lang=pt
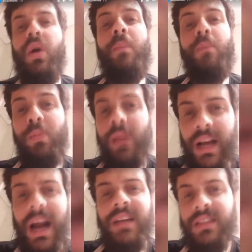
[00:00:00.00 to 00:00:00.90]

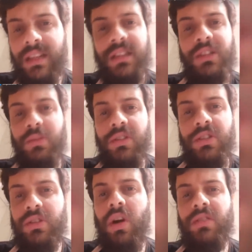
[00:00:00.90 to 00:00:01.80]
publicassem esses meus
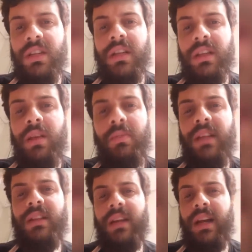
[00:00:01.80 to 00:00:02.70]
stories aqui
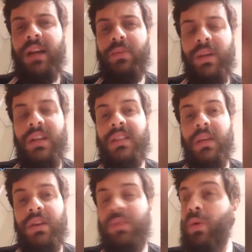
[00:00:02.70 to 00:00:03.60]
também, tá ligado? Para eles
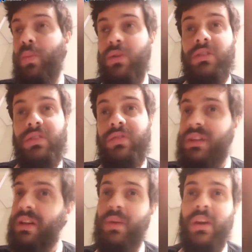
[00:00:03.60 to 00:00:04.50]
saberem o meu ponto de
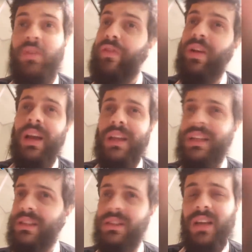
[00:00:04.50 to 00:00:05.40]
vista, que não foi nada
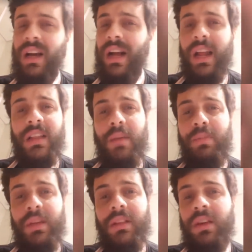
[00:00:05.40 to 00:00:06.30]
disso que a galera tá
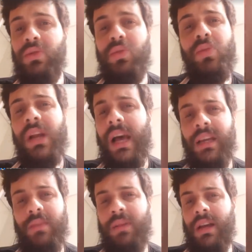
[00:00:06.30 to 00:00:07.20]
pintando do
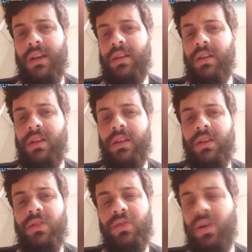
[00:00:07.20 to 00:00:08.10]
moleque, mano.
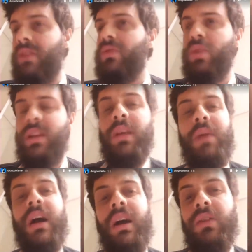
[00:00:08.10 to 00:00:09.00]
Só isso. Tô até
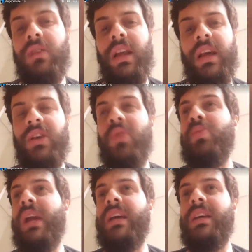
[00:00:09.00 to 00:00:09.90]
marcando ele aí, que é um
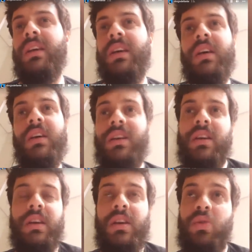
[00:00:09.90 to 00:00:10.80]
moleque
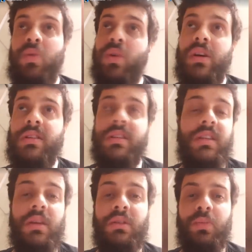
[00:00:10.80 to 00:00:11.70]
que eu não
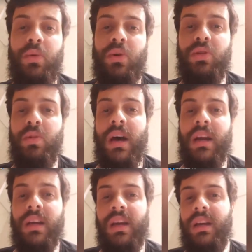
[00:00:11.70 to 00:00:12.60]
conhecia, mas, pô, tomara
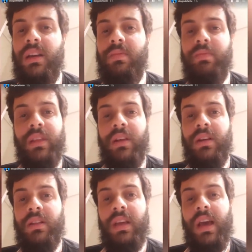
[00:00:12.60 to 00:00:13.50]
que ele
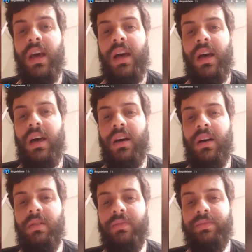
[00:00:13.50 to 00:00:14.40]

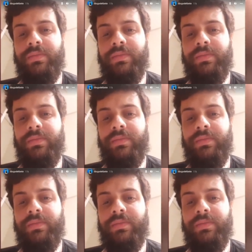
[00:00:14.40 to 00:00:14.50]
tenha